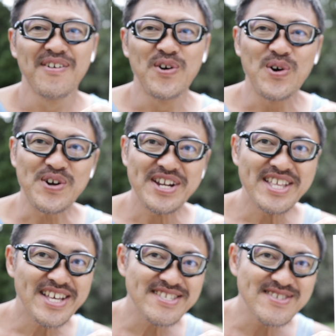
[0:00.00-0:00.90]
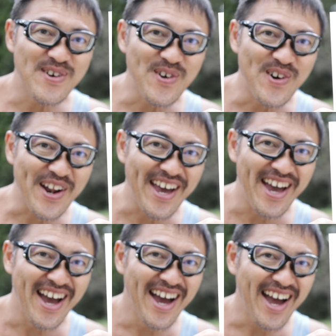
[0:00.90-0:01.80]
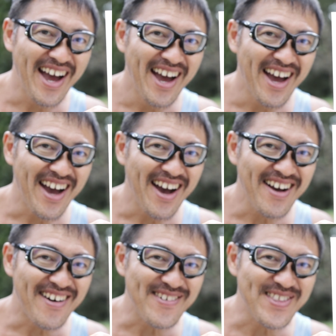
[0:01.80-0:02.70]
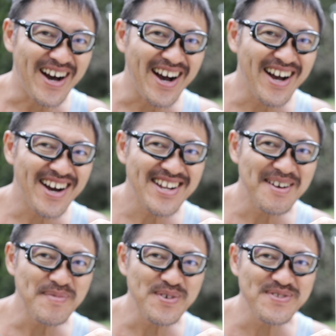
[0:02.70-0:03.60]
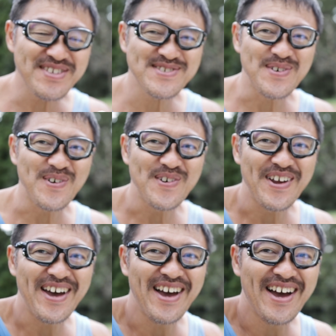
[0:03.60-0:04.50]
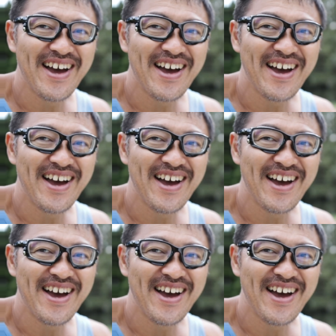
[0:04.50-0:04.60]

これですよ、これ。これ宝物でしょ、これ。